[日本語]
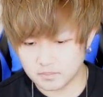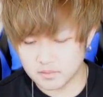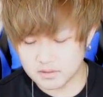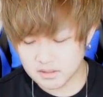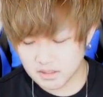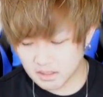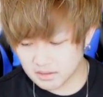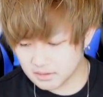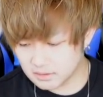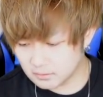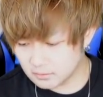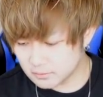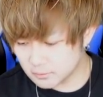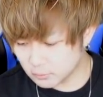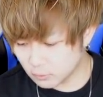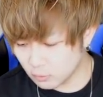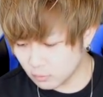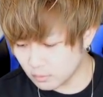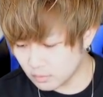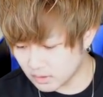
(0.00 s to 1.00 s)
さらに友
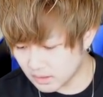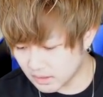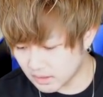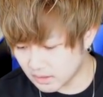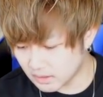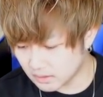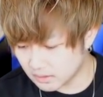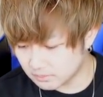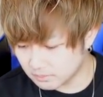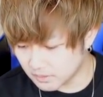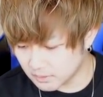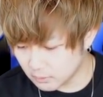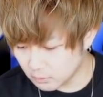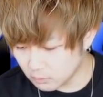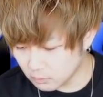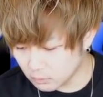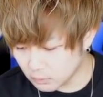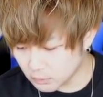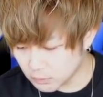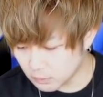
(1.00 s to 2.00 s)
情コンボが、まあ、両
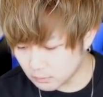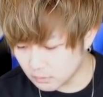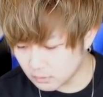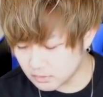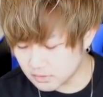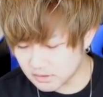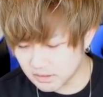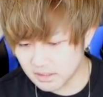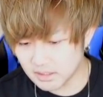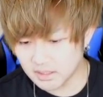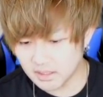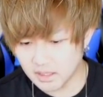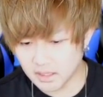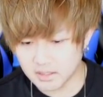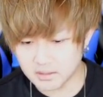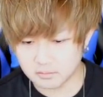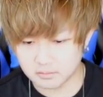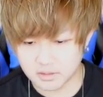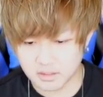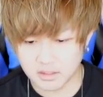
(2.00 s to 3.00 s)
方とも全
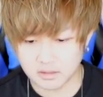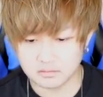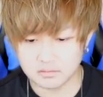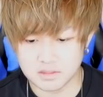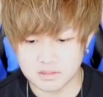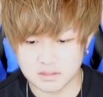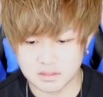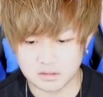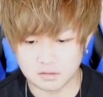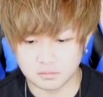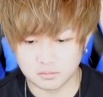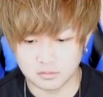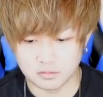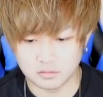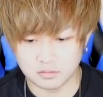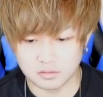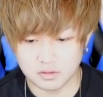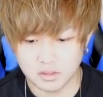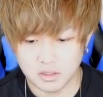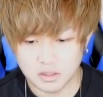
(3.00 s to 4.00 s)
範囲を狙うんですけど
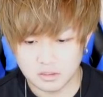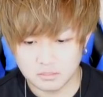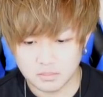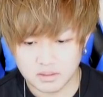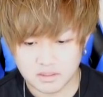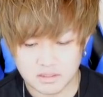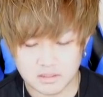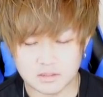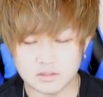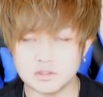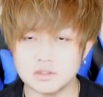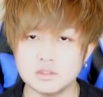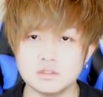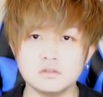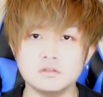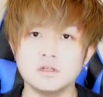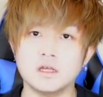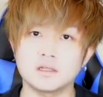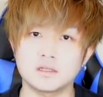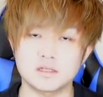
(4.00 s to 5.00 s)
も、まあ、必
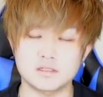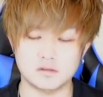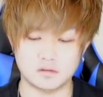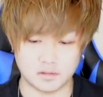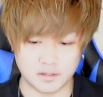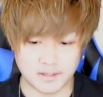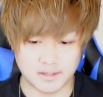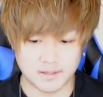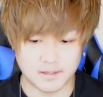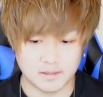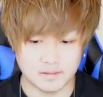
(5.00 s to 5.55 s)
中なんですよね。